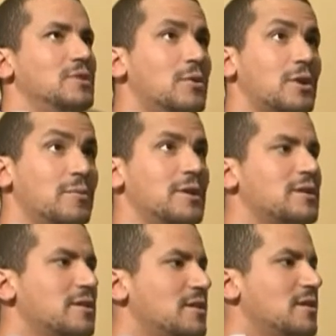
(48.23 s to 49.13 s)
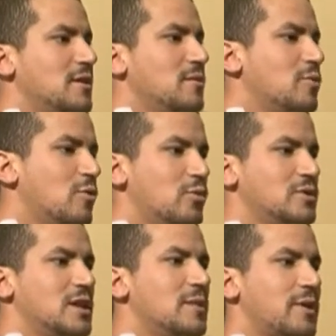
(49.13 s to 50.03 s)
دور كبير
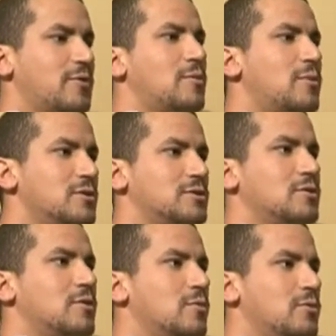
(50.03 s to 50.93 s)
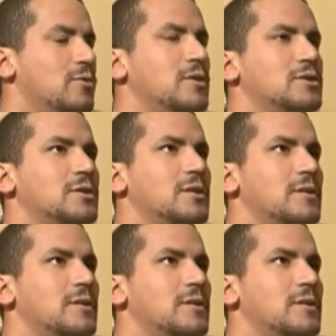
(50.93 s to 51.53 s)
بوسي لا بيرفورمانس أونكور بلو لونج